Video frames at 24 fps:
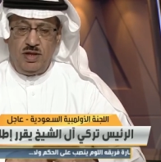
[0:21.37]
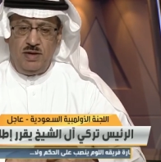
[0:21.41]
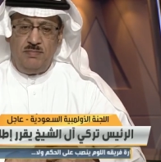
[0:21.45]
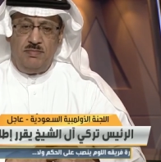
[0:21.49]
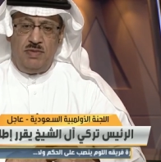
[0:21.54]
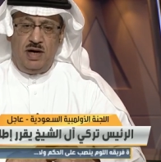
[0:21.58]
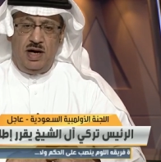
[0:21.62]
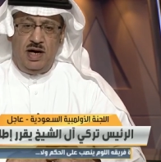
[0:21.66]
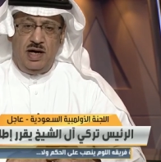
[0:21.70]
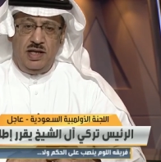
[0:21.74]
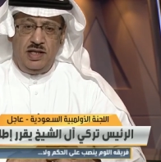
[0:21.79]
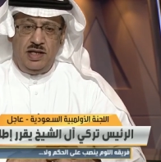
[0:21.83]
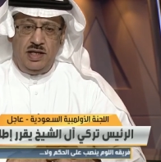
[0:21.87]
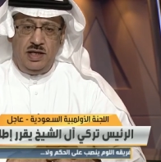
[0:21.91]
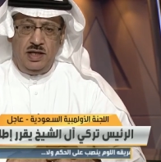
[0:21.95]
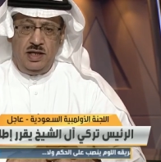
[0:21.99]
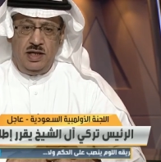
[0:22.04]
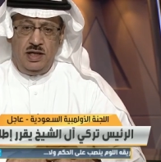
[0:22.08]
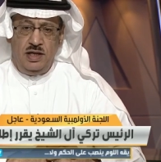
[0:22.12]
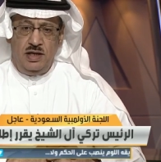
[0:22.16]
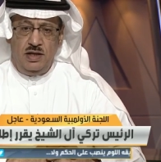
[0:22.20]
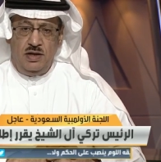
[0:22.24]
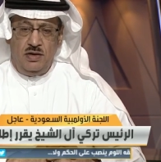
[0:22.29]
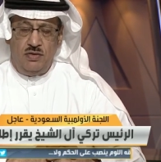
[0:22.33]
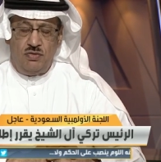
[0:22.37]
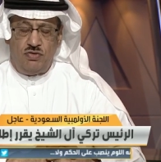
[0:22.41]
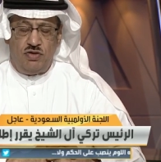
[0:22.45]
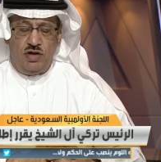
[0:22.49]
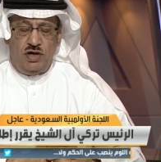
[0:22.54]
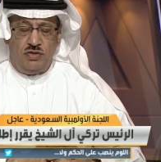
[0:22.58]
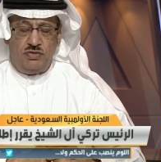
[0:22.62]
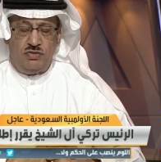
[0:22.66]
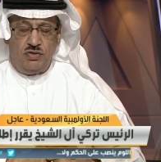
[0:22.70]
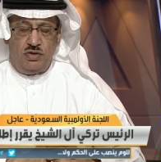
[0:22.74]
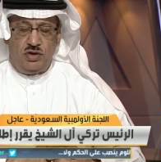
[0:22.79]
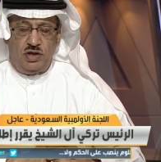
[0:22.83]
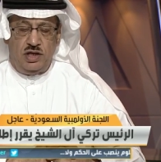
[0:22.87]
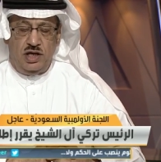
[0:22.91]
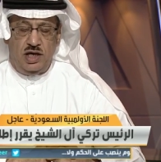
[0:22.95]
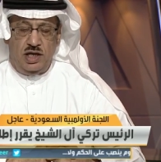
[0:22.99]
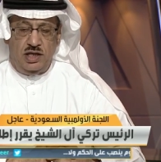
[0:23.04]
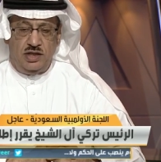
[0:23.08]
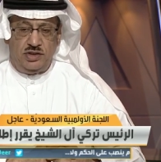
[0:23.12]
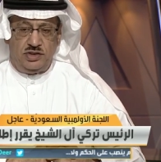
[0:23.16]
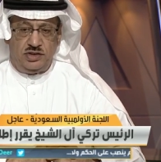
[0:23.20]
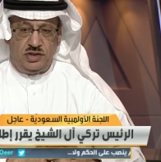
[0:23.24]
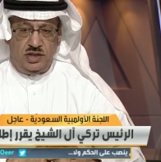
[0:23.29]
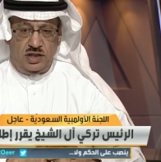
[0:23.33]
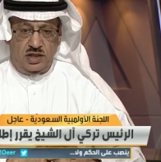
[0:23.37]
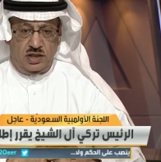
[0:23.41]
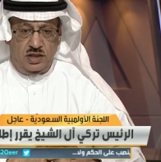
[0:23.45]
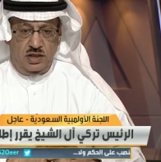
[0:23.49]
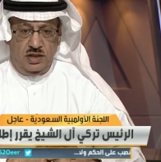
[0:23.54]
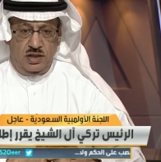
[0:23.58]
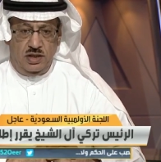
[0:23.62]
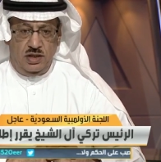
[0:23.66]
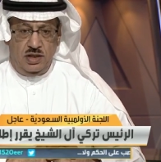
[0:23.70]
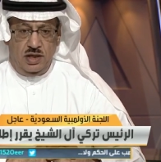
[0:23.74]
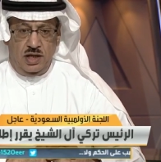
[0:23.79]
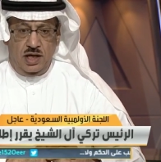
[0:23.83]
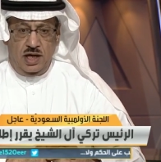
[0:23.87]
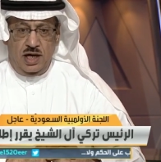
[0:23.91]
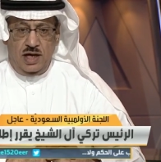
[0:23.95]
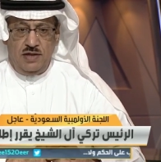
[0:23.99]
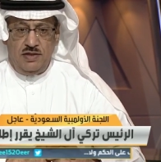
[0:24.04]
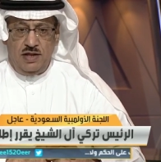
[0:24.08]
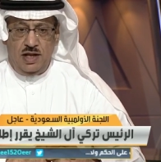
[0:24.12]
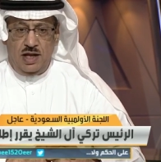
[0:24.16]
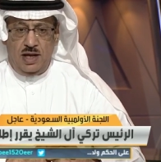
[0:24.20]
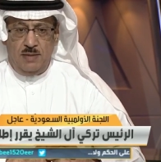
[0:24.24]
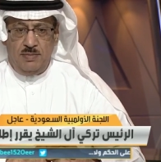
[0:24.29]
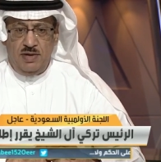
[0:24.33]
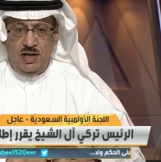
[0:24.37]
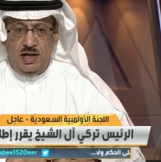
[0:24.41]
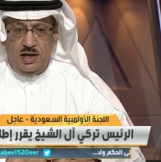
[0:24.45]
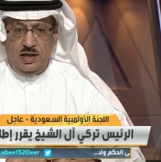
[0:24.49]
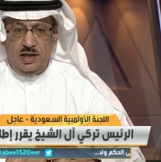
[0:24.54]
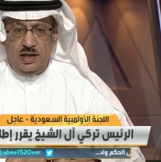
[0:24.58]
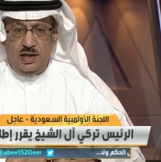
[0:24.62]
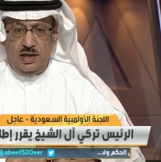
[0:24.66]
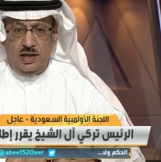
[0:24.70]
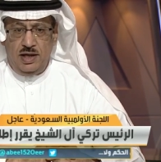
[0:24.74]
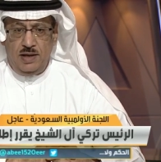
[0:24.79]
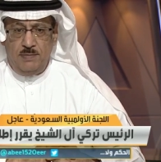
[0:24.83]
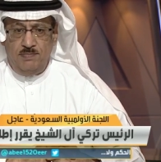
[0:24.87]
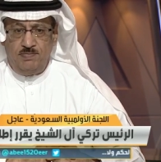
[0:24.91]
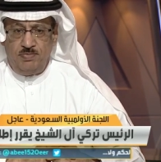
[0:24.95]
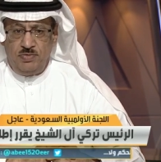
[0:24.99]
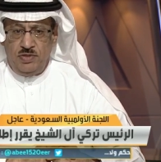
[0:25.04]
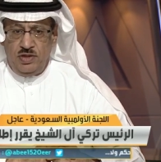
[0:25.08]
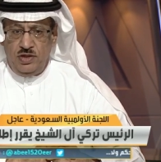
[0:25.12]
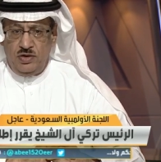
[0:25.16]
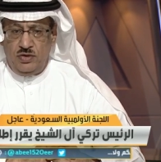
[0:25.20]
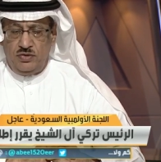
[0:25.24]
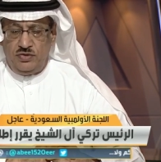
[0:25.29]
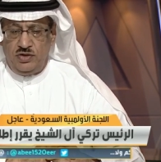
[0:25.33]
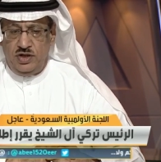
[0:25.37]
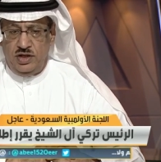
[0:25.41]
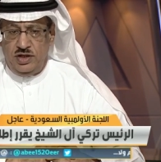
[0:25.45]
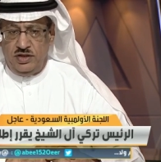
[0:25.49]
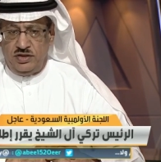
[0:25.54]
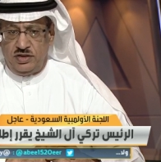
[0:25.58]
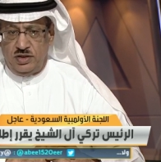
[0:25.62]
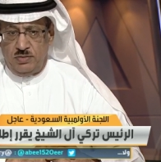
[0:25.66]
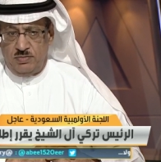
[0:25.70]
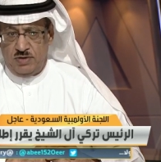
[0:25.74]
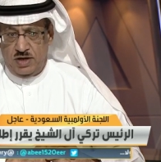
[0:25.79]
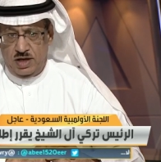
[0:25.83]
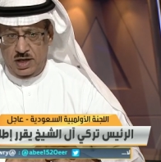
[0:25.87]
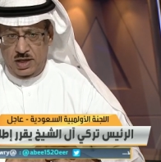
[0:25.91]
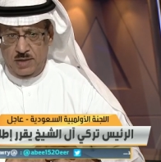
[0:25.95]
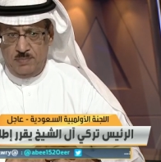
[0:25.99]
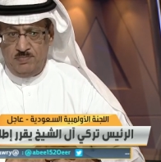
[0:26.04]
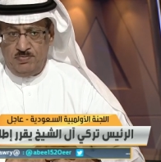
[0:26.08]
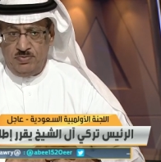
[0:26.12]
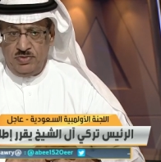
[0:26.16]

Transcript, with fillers: معالي أستاذ تركي آل الشيخ هذا العمل حقيقة يعطينا انطباع